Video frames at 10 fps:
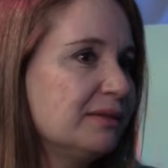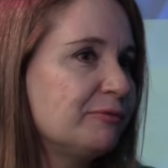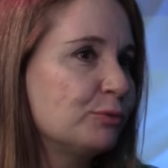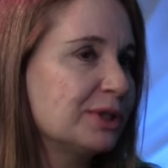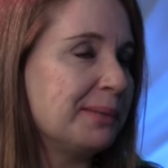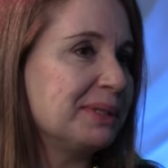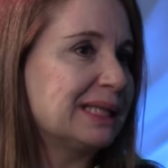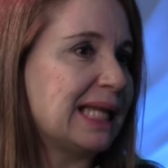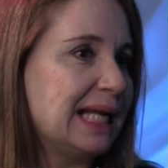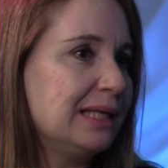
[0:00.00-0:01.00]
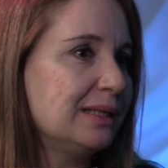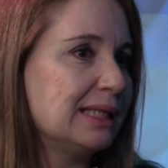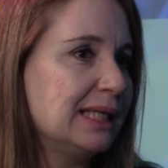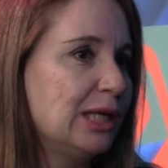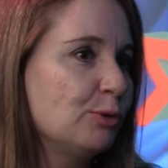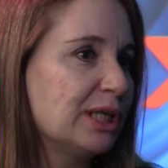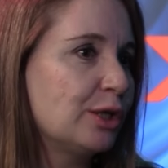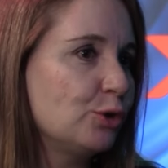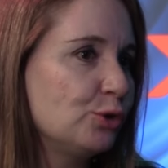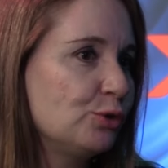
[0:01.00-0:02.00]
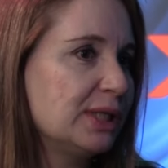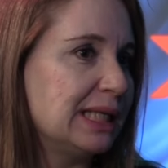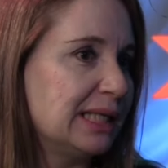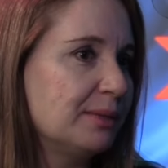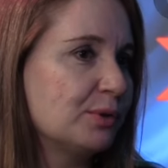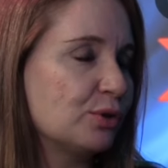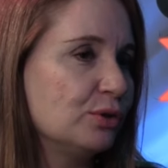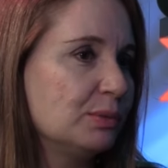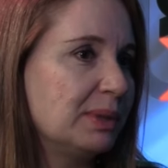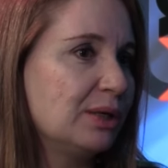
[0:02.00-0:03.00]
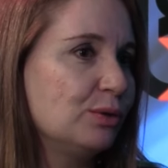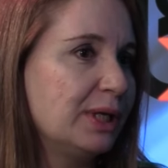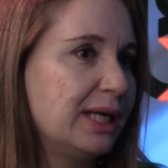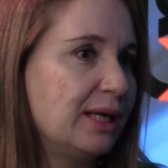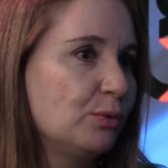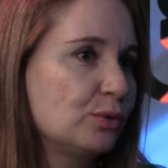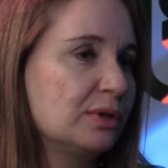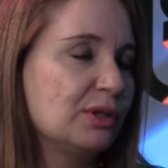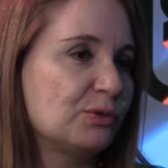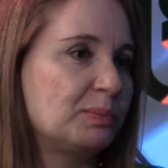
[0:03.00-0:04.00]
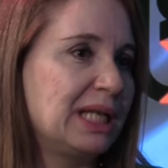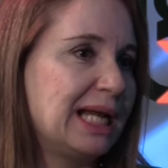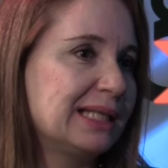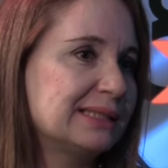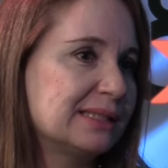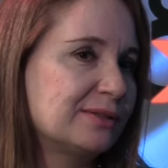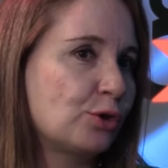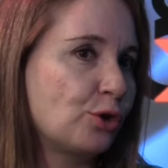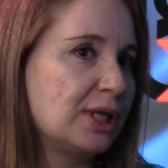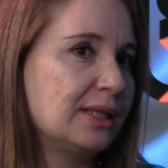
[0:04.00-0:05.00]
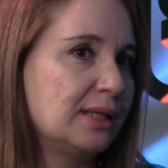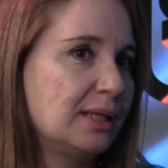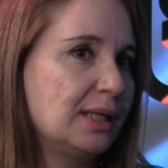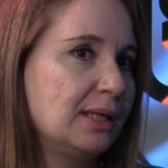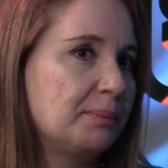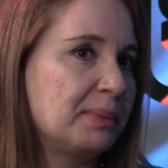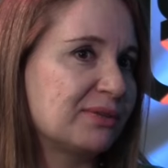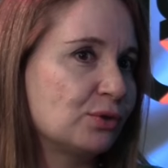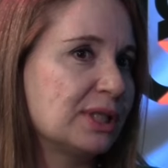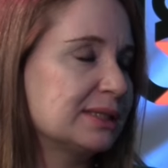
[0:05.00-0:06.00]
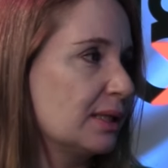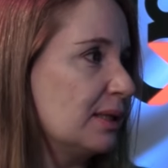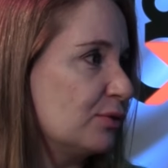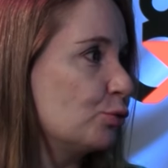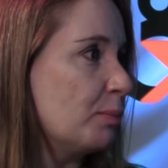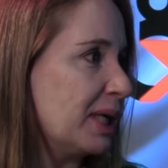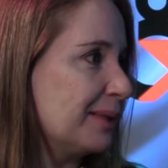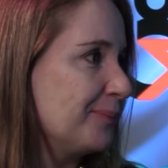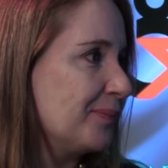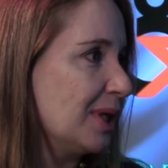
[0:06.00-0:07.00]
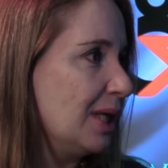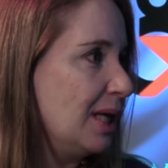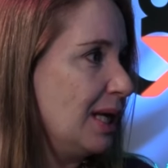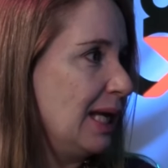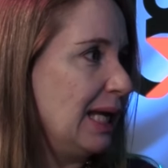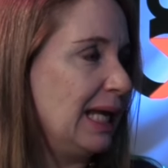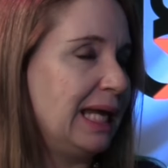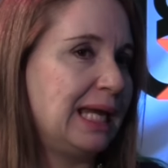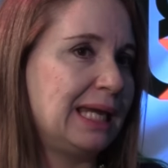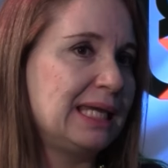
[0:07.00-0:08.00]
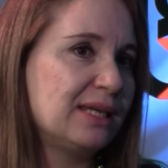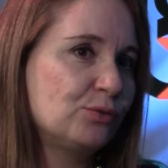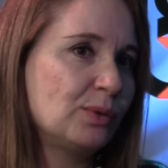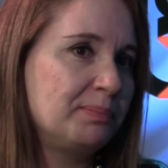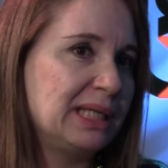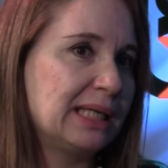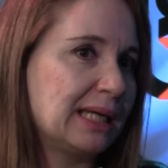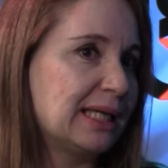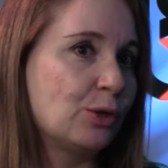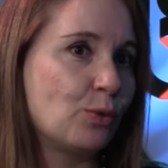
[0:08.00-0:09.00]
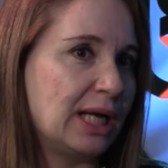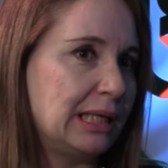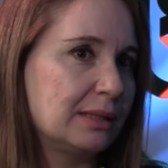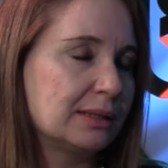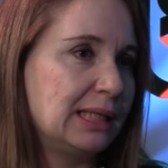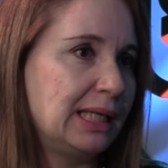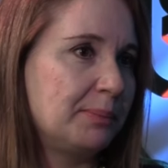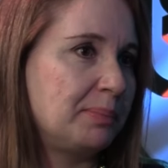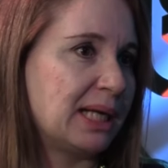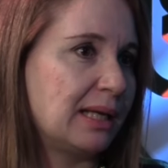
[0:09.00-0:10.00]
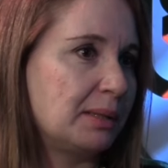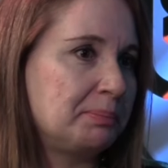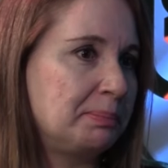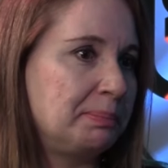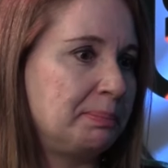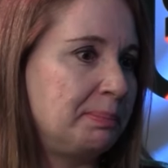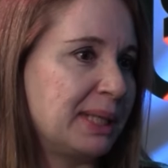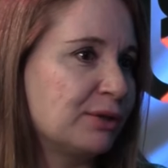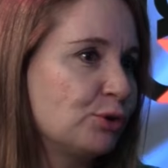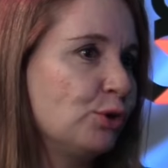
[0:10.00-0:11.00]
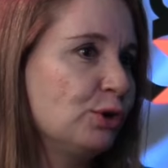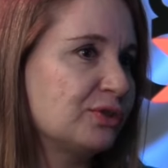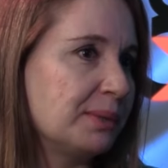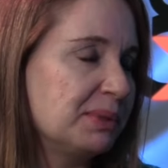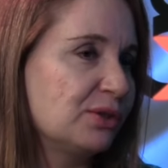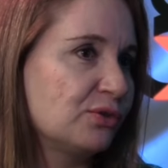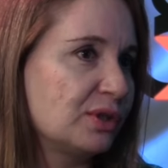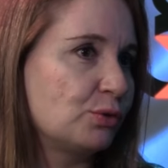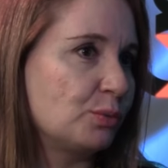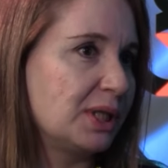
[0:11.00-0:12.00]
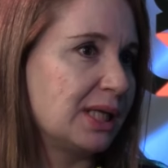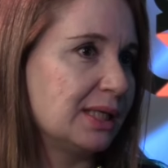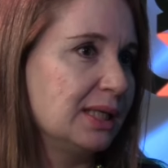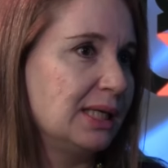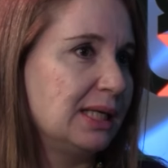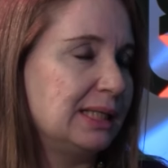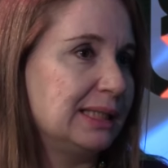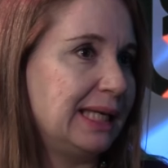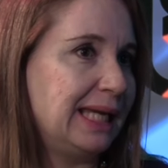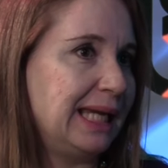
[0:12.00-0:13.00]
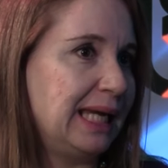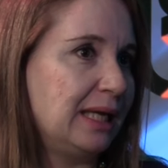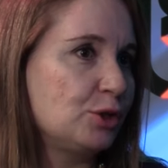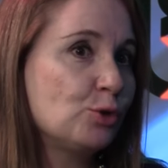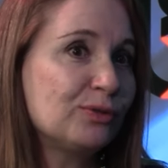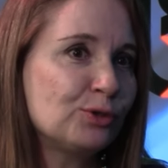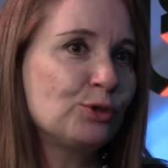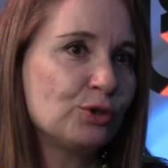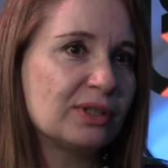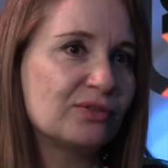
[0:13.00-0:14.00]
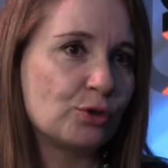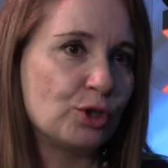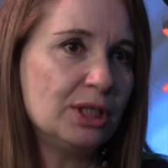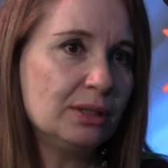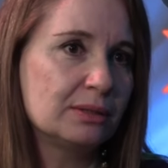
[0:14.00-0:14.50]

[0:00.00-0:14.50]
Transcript: fundamental y lo incluyo en el libro, eh, uno de los pilares es rodéate de personas que te sumen. y esto aplica igual para para todos los ámbitos de tu vida. Eh, yo estoy donde estoy